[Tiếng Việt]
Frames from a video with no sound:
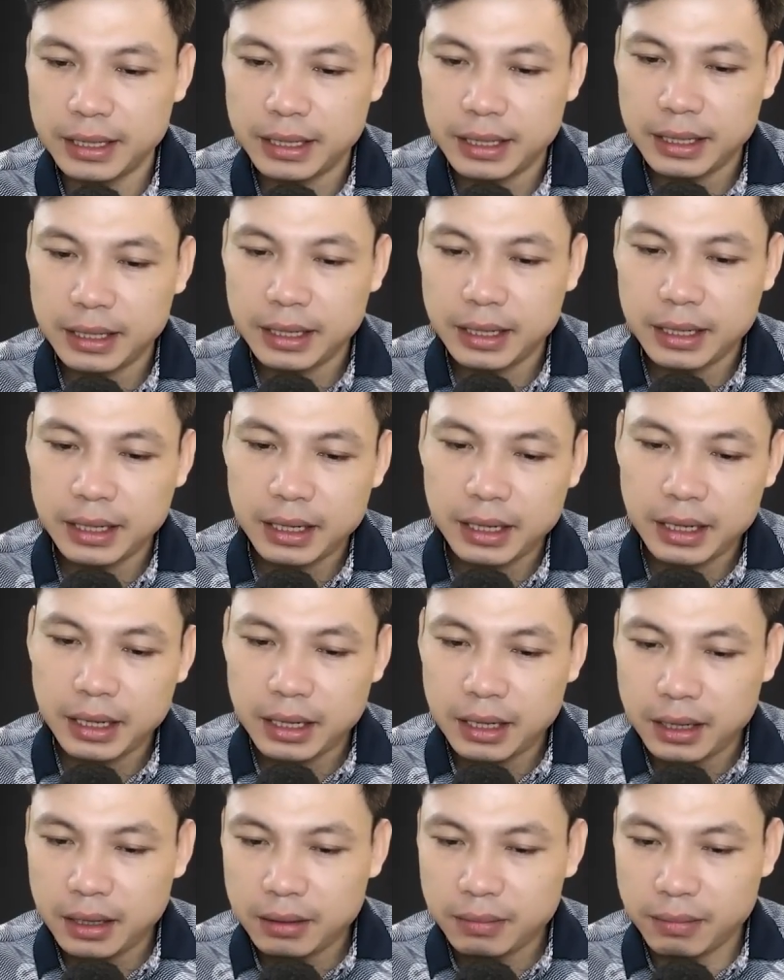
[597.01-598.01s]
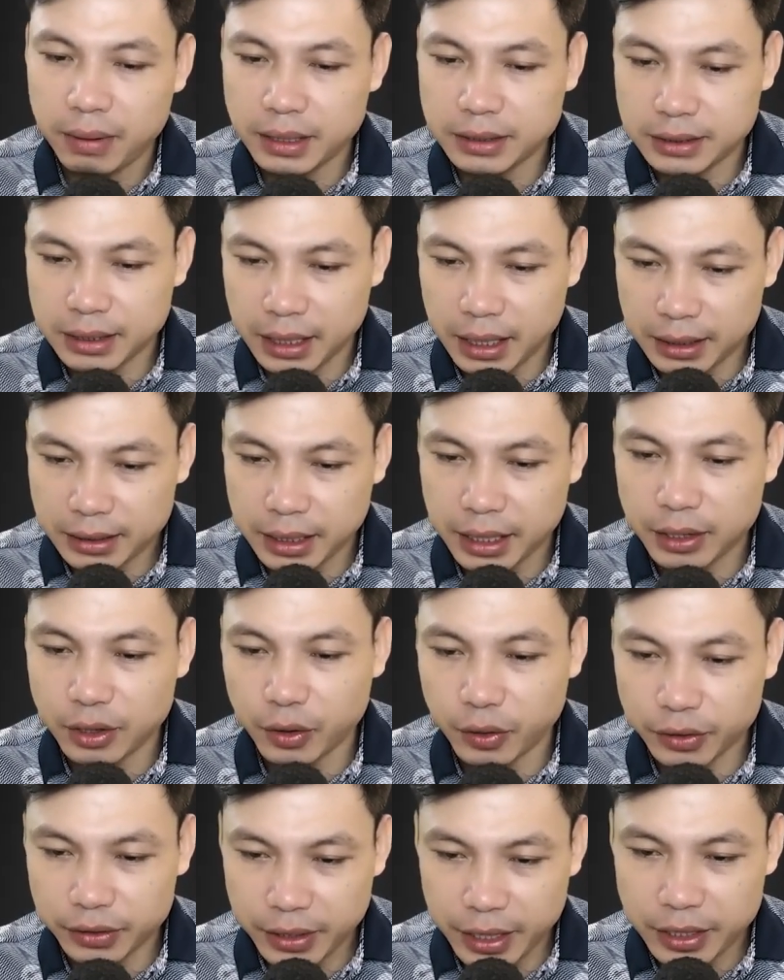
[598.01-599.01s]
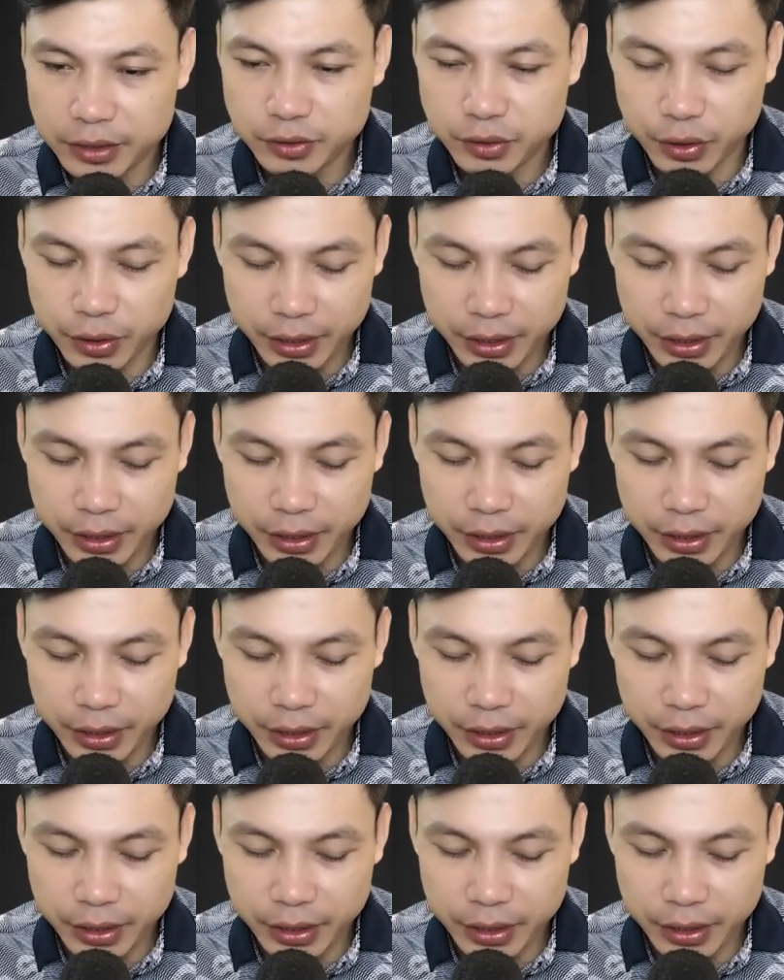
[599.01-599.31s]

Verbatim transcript: Hắn không quên quay lại rồi đe dọa: